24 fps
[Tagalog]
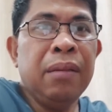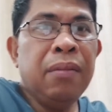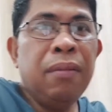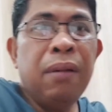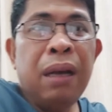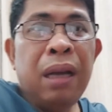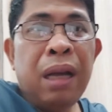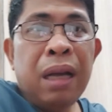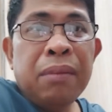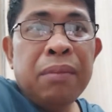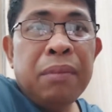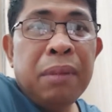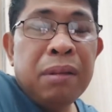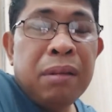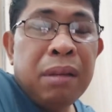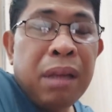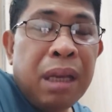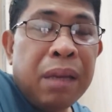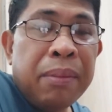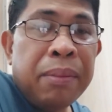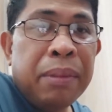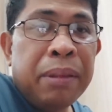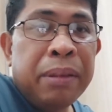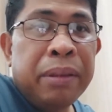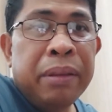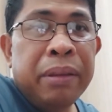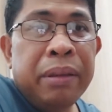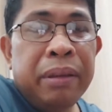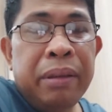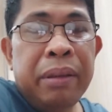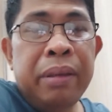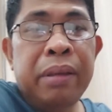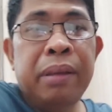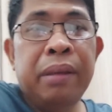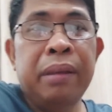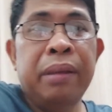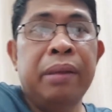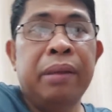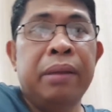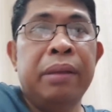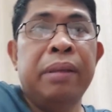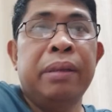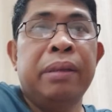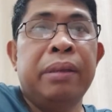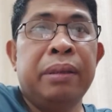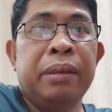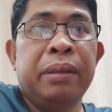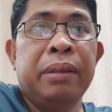Walang motibo
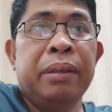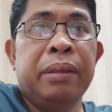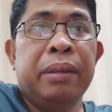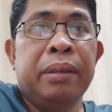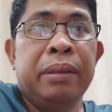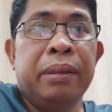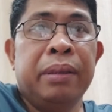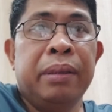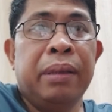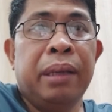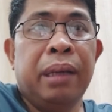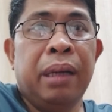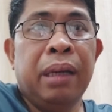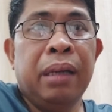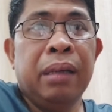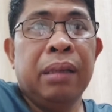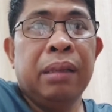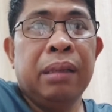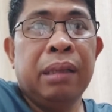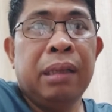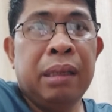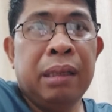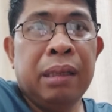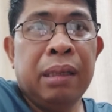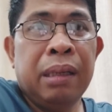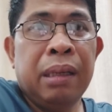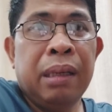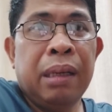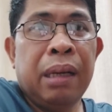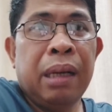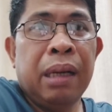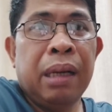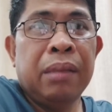ang uh,